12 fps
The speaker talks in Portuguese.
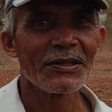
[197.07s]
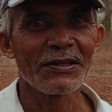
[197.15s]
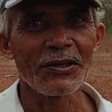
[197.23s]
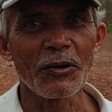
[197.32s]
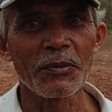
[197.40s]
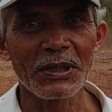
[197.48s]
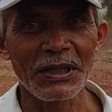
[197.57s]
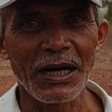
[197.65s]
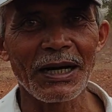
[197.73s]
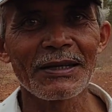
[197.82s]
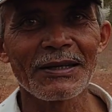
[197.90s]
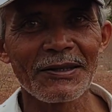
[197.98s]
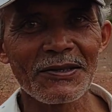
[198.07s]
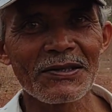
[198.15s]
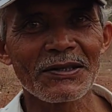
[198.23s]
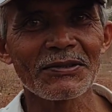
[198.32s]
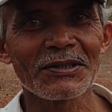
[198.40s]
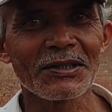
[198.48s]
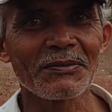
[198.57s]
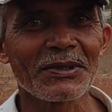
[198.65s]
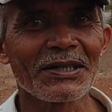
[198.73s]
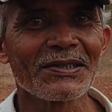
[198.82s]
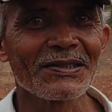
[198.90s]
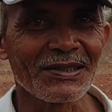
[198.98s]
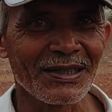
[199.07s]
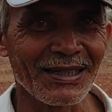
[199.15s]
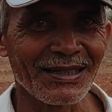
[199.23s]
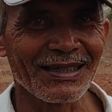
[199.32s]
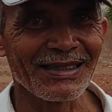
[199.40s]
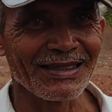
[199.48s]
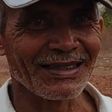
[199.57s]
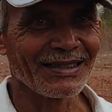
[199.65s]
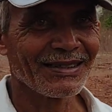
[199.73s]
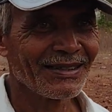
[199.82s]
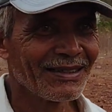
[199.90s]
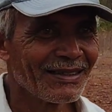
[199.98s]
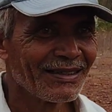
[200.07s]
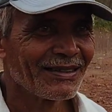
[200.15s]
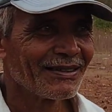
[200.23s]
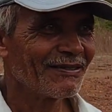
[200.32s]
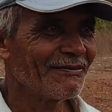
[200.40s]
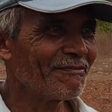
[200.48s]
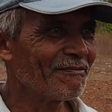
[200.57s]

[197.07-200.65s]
Verdade. E obrigado, é isso que eu tinha para dizer. Com é. certeza. E